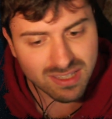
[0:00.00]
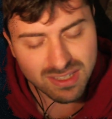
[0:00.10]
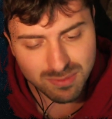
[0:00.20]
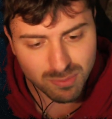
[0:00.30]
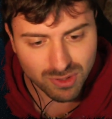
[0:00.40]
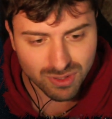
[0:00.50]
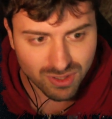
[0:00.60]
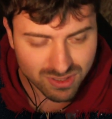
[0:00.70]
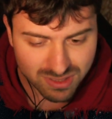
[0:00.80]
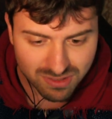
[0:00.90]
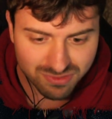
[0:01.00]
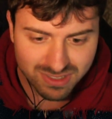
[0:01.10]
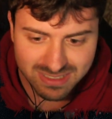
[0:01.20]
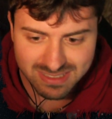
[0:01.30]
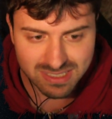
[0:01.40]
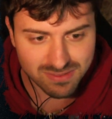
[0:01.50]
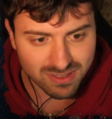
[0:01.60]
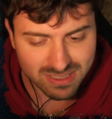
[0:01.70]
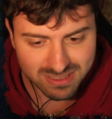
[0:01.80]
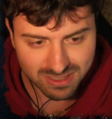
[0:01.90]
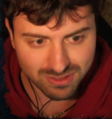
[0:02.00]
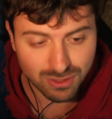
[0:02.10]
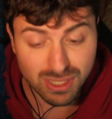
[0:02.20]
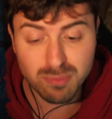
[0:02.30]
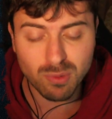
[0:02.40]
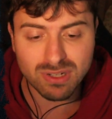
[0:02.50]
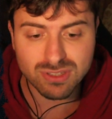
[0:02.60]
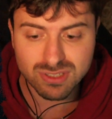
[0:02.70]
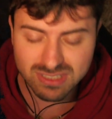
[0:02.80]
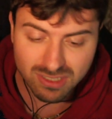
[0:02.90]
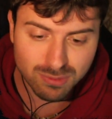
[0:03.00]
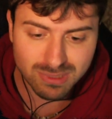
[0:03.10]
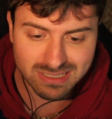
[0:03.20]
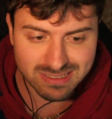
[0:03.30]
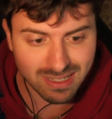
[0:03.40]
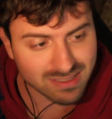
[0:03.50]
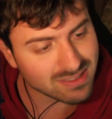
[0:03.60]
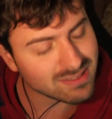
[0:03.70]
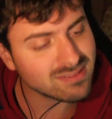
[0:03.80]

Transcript: in modo così offensivo nel secondo tempo quando stanno pure stanchi.